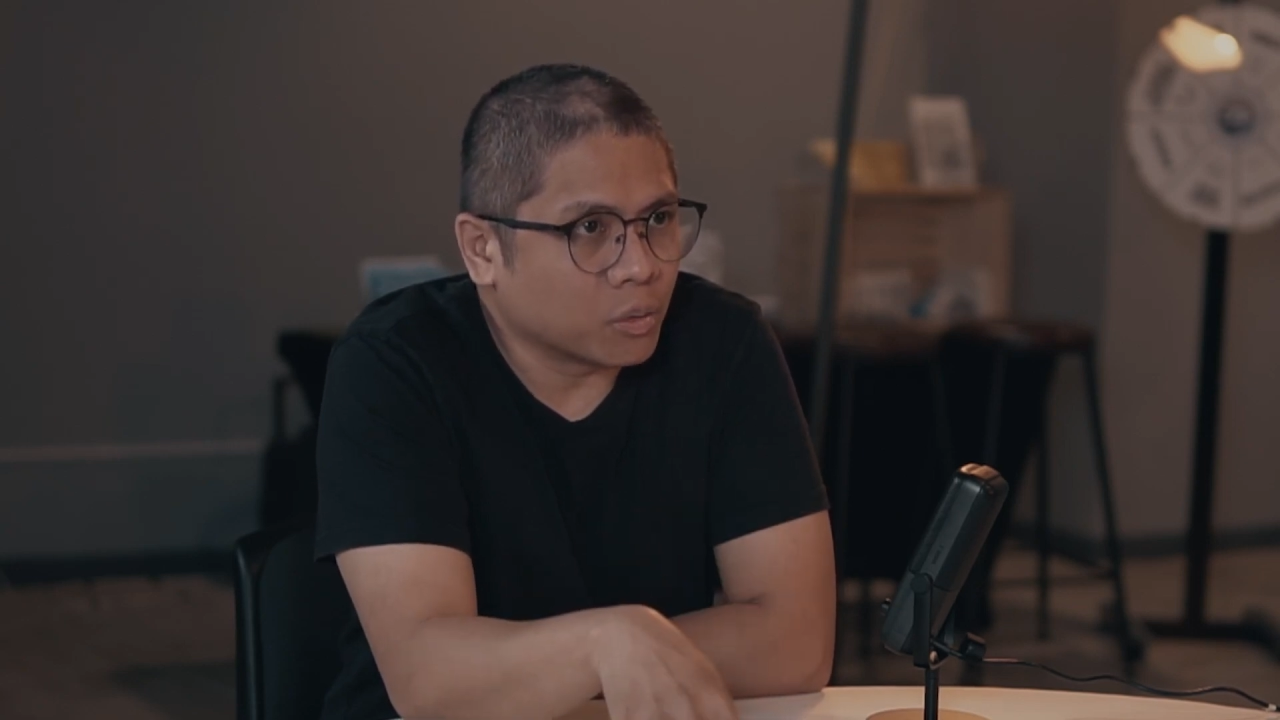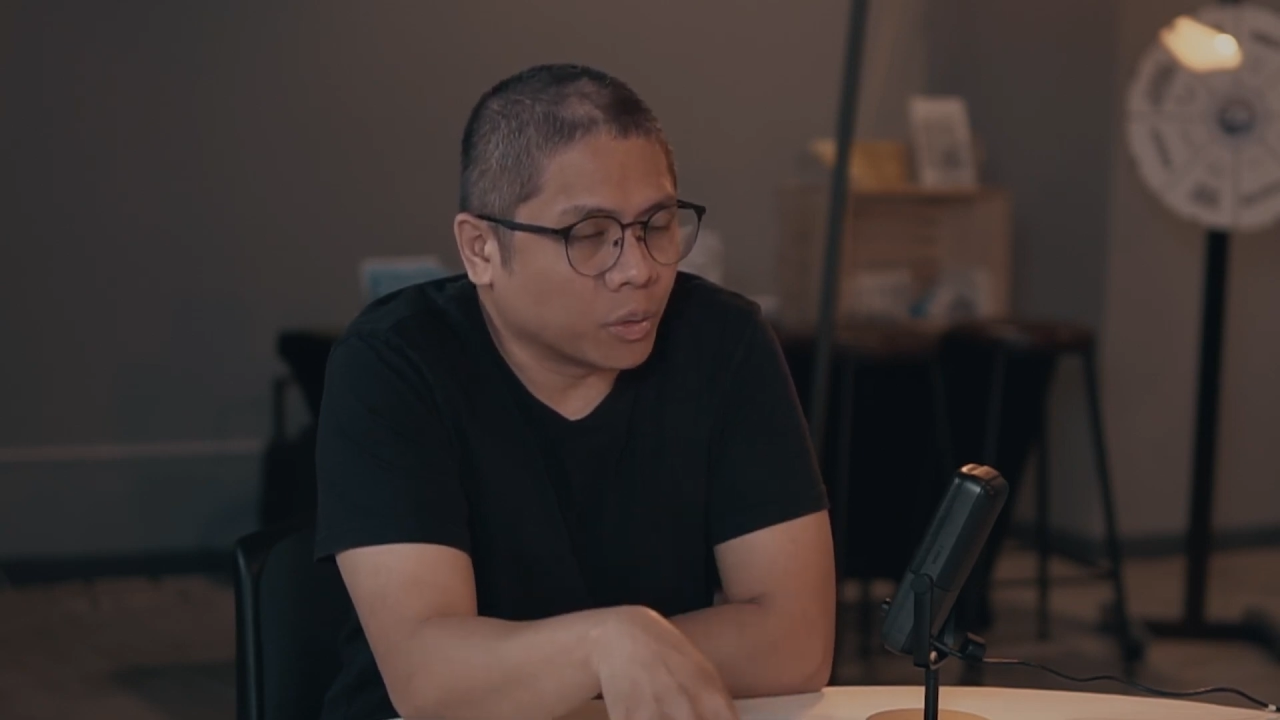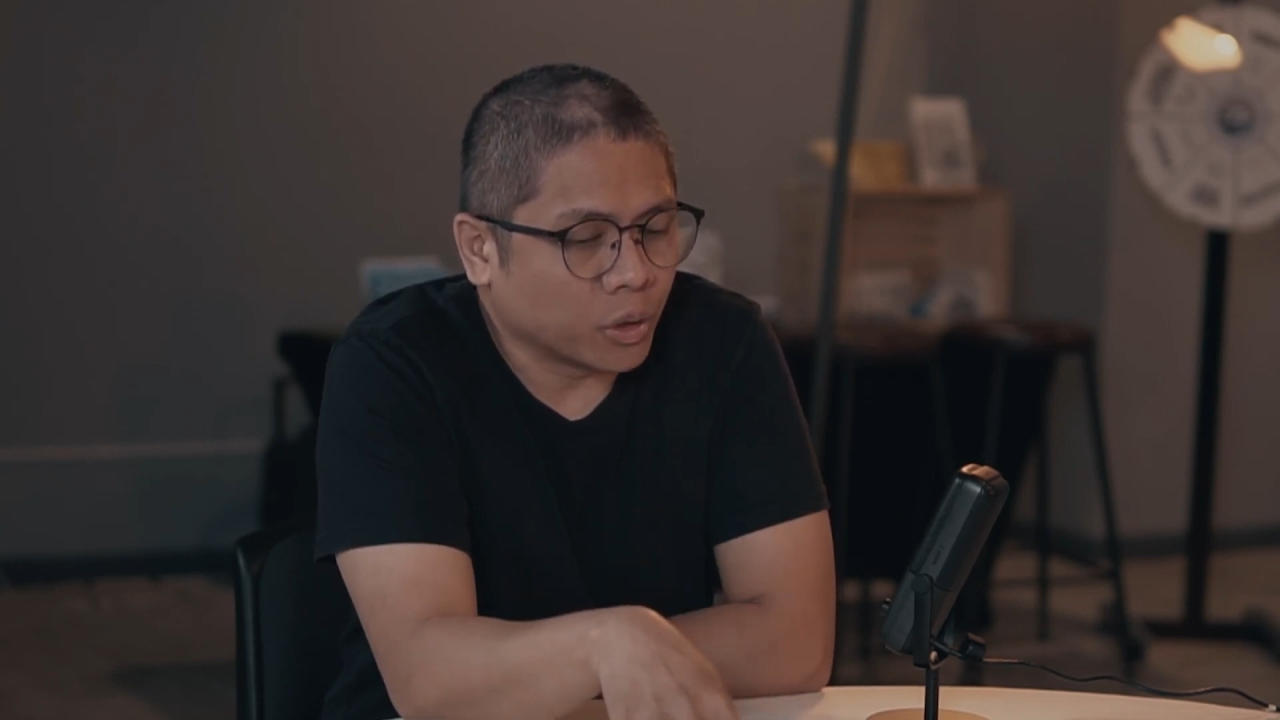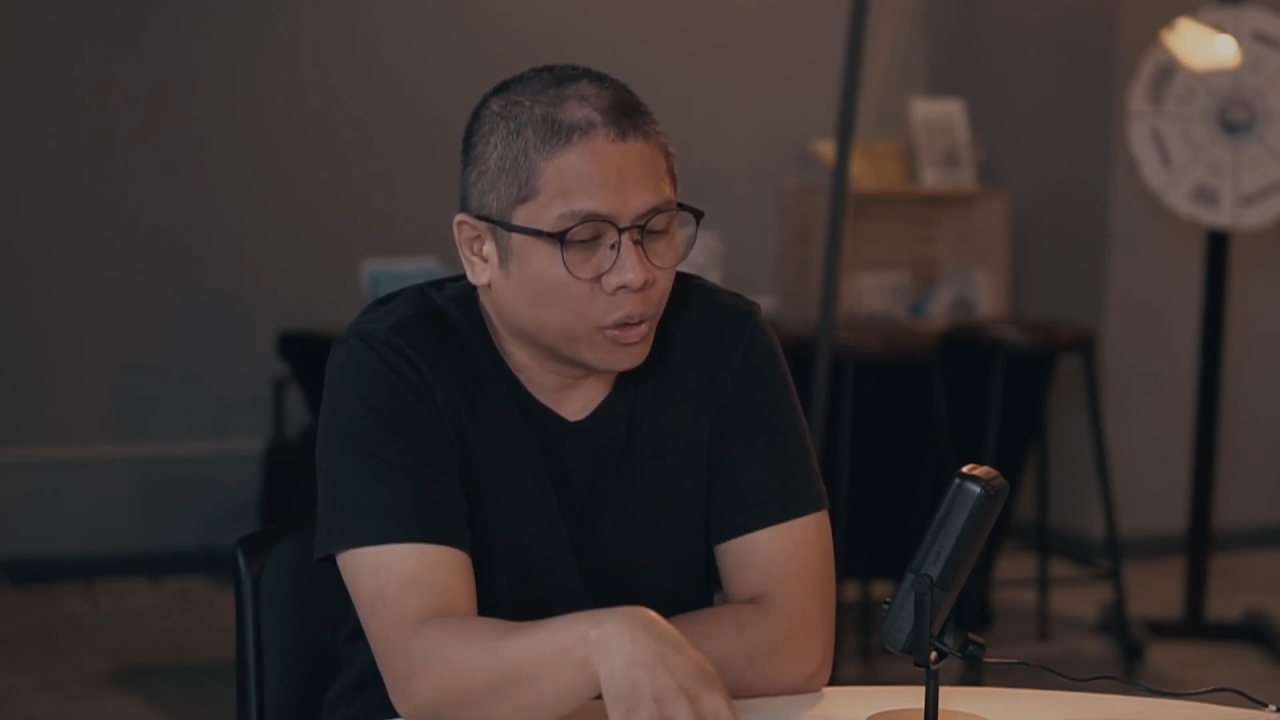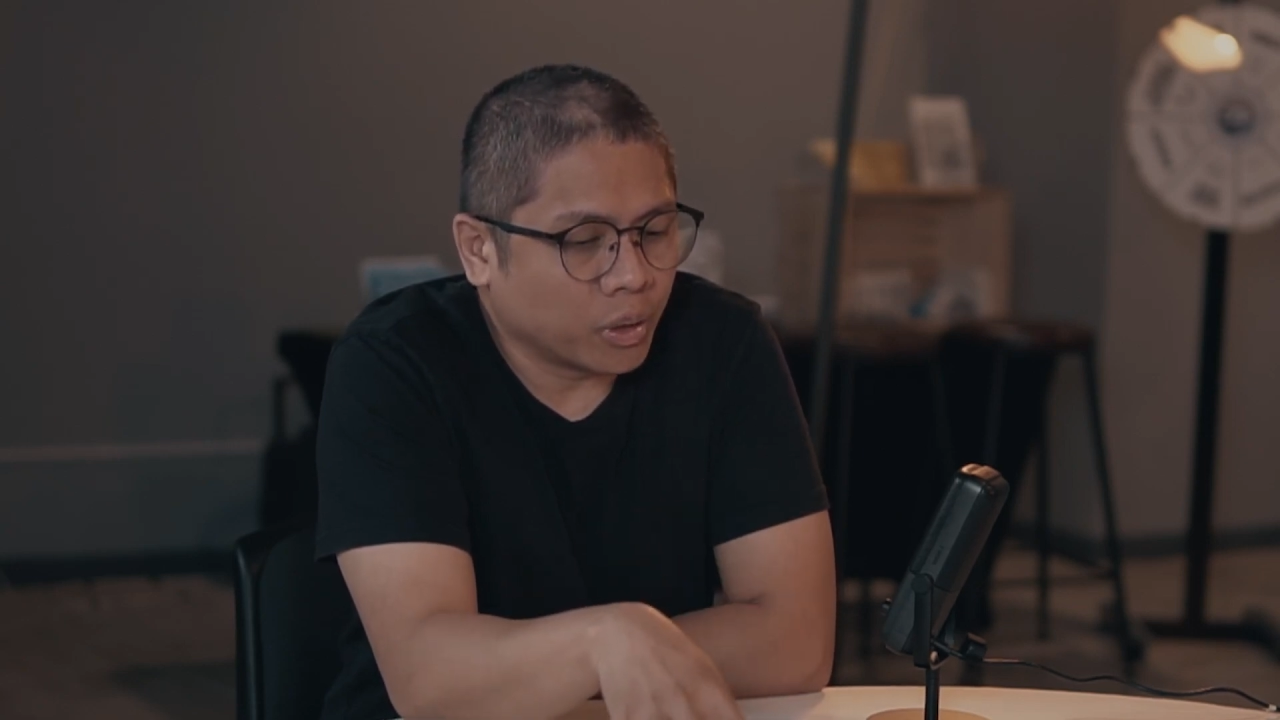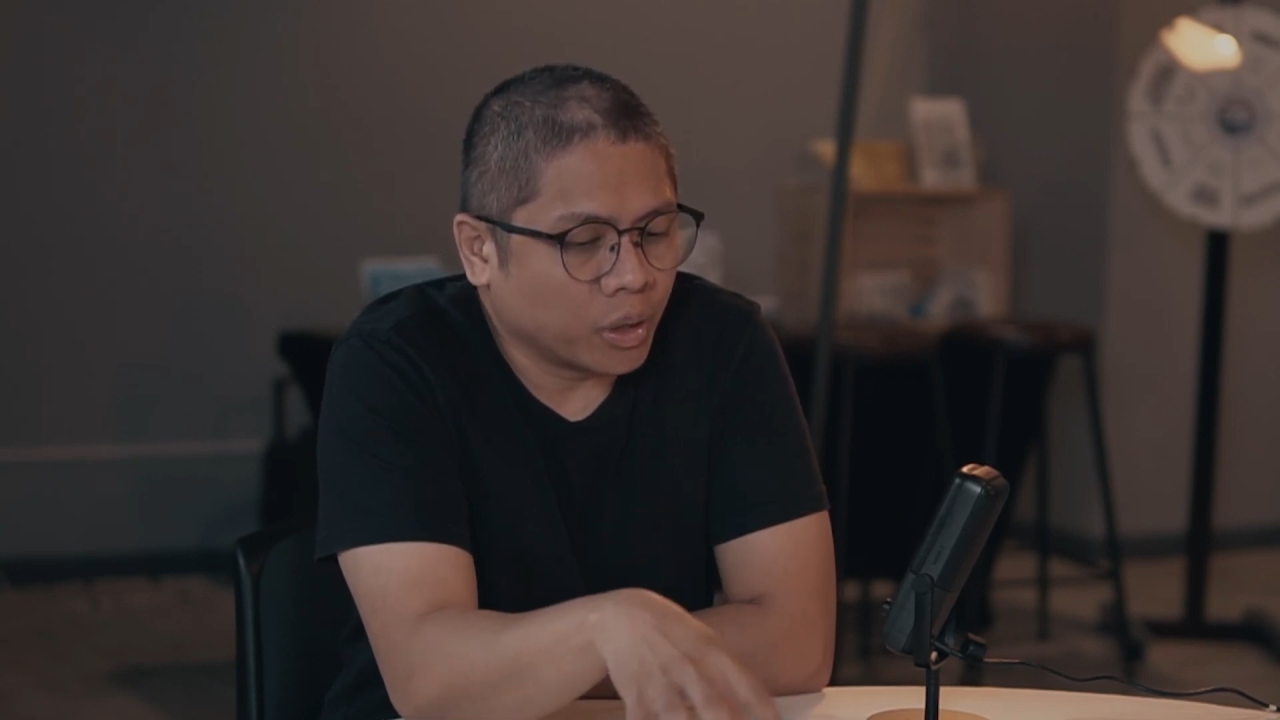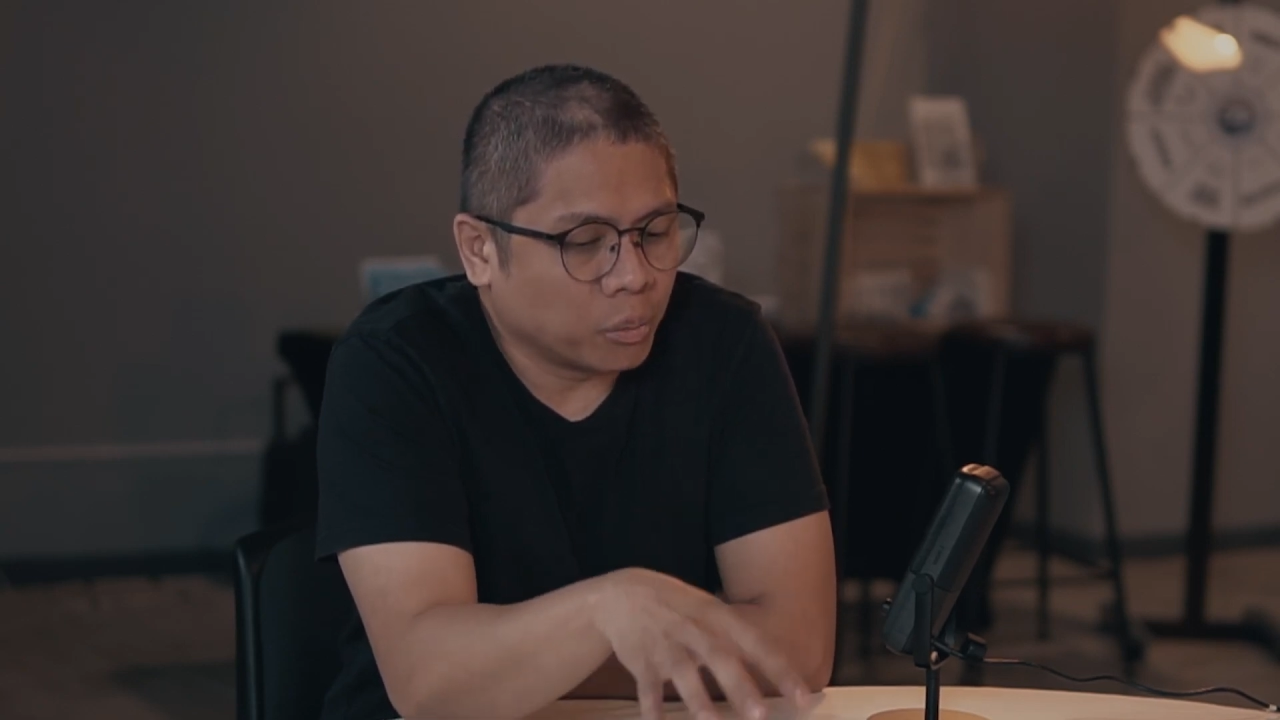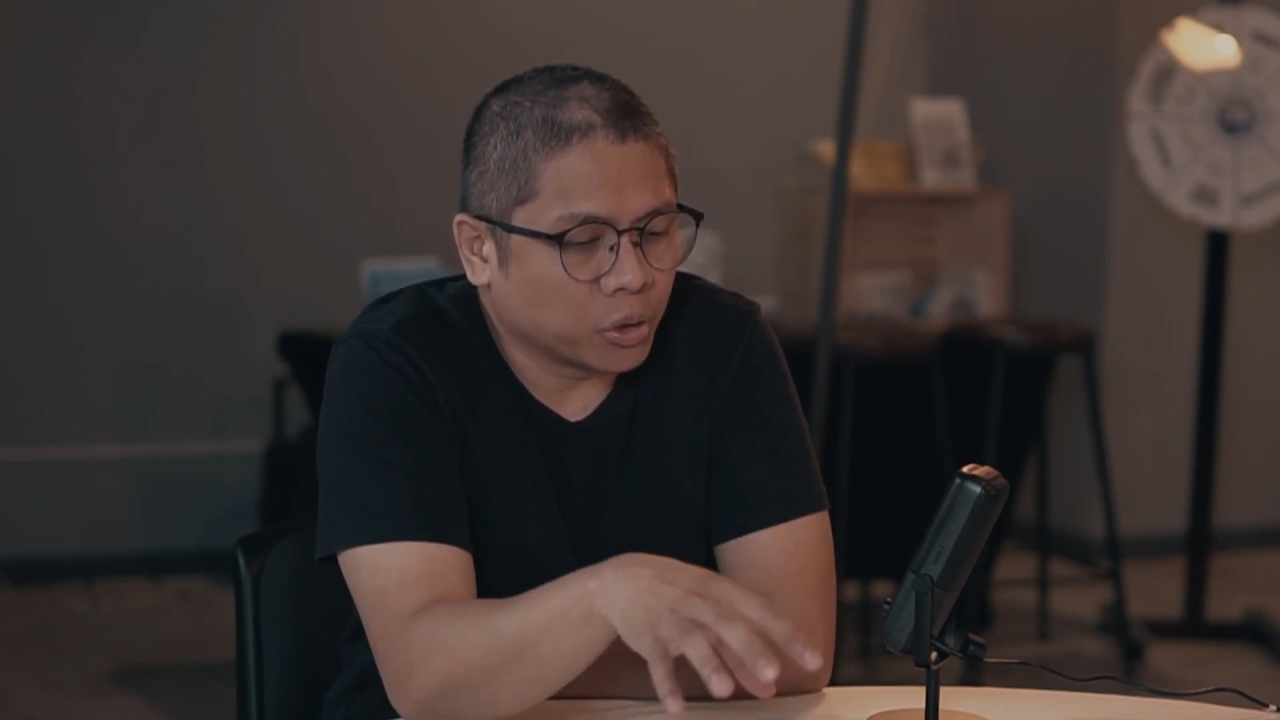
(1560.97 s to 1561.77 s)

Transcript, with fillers: we were able